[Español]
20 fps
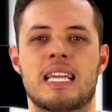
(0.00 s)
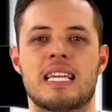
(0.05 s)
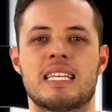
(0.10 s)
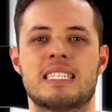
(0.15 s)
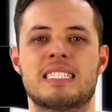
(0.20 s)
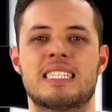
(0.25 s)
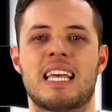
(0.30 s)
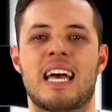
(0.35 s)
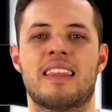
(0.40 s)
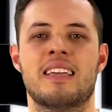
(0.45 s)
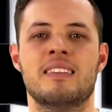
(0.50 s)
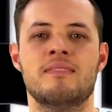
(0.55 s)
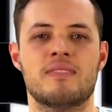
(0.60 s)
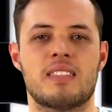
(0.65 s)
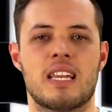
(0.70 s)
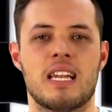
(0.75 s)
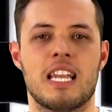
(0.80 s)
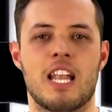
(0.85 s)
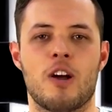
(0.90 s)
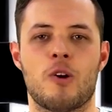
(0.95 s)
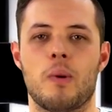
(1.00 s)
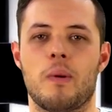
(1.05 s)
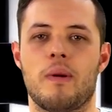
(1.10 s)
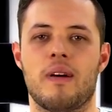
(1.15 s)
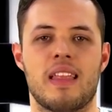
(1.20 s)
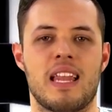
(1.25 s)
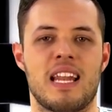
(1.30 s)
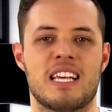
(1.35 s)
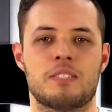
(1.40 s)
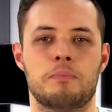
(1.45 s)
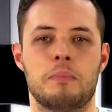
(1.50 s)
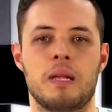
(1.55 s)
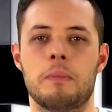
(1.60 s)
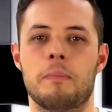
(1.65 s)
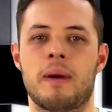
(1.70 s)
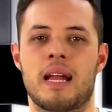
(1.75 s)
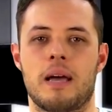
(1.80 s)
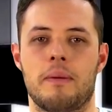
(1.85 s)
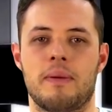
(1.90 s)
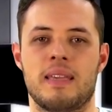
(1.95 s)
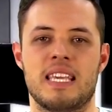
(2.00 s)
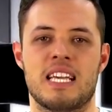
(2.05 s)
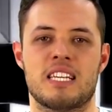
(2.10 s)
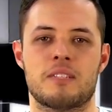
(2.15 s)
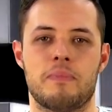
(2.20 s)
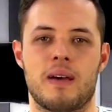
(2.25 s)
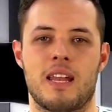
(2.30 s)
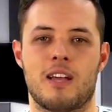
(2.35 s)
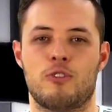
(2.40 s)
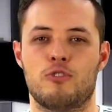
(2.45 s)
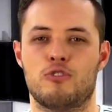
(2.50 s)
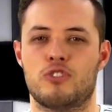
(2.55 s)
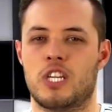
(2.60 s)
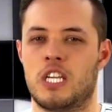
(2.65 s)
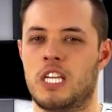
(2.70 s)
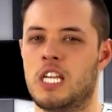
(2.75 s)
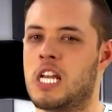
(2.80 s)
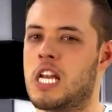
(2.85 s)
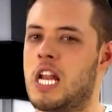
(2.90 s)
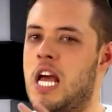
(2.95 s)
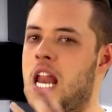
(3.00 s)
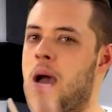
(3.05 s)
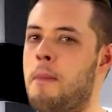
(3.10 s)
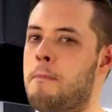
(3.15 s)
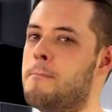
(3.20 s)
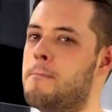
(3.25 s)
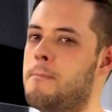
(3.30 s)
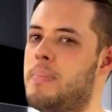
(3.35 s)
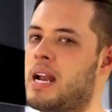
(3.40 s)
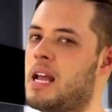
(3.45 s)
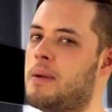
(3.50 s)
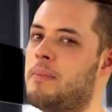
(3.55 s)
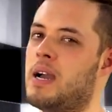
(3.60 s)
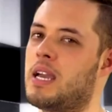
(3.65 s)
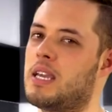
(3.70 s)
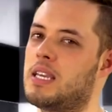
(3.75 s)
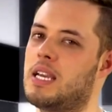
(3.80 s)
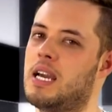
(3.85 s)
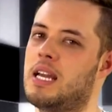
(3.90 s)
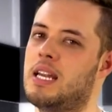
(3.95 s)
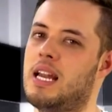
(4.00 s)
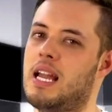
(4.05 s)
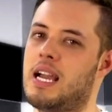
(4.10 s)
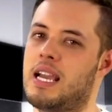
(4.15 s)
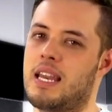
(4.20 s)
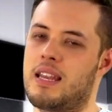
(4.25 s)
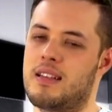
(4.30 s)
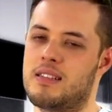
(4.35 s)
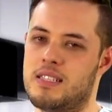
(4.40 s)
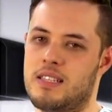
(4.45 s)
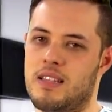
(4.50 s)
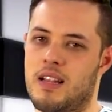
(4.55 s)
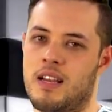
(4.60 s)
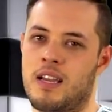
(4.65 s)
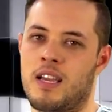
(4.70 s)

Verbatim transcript: que se adentre en la cueva de las mil maravillas para conseguir la lámpara mágica en la que reside el